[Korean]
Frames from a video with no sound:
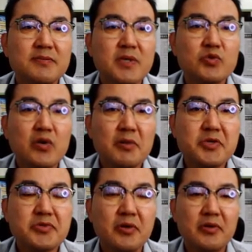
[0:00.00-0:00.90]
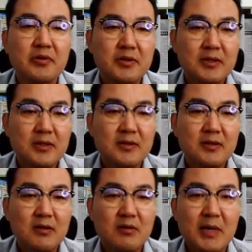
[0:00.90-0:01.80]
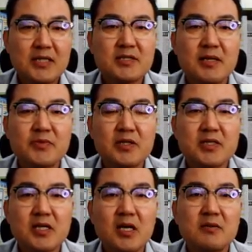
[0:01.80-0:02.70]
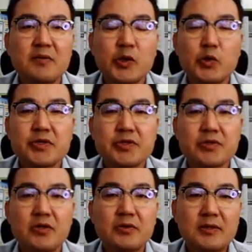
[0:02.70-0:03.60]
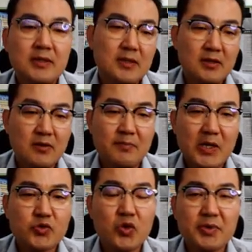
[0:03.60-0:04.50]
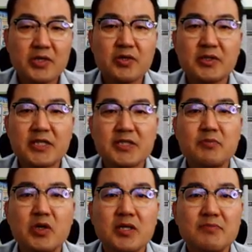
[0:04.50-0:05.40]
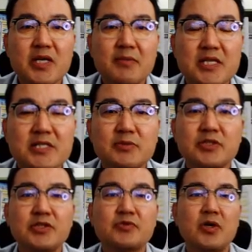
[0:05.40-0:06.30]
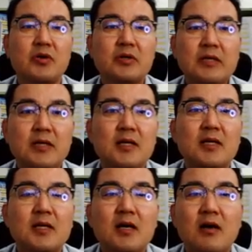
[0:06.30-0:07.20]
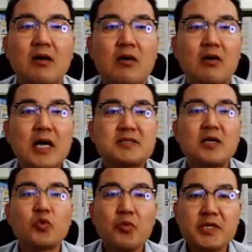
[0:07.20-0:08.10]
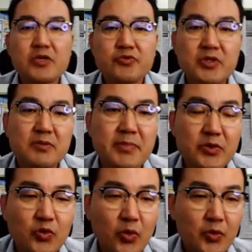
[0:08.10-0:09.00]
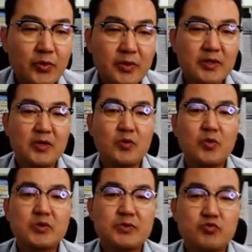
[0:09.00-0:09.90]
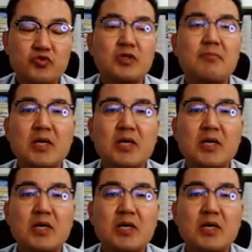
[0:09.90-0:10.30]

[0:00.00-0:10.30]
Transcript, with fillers: 아침 방송을 하면서 많은 사람들께 사랑을 받고 있어서 어, 방송을 빌어서 다시 한번 감사의 말씀을 드리고요. 어, 항상 도움이 될 수 있는 방송 그리고 꾸준한